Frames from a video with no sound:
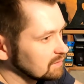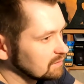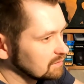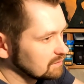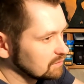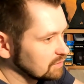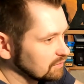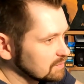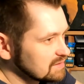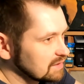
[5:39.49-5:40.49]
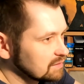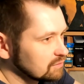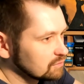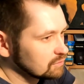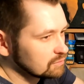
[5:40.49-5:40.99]
E, no nie wiem,
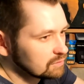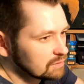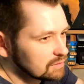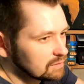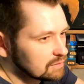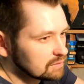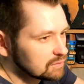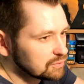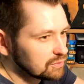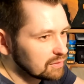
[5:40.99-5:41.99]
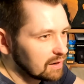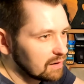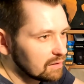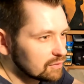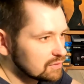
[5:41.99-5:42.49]
statywu e,
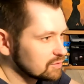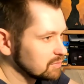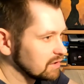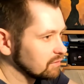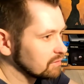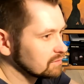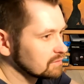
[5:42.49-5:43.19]
trójnoga od Jobiego